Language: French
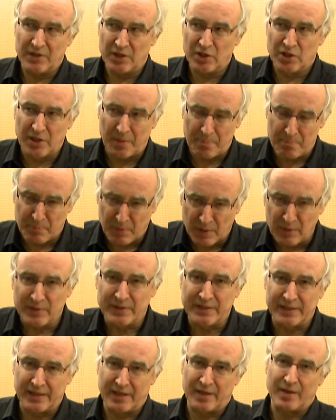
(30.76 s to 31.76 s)
j'ai
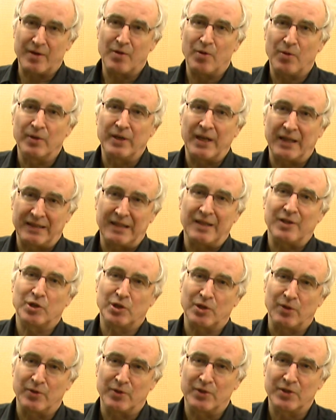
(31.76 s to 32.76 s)
pensé, on a de la
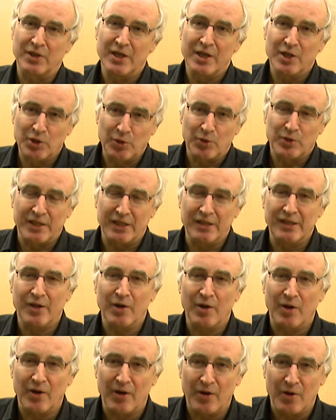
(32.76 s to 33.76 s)
chance. J'ai aussi dit
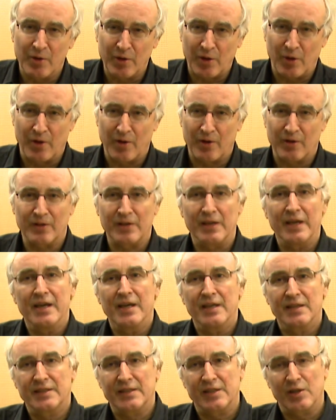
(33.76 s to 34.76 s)
au cœur,
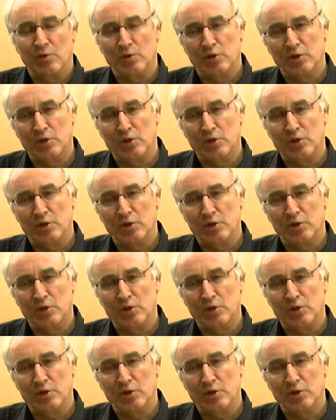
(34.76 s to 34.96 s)
si on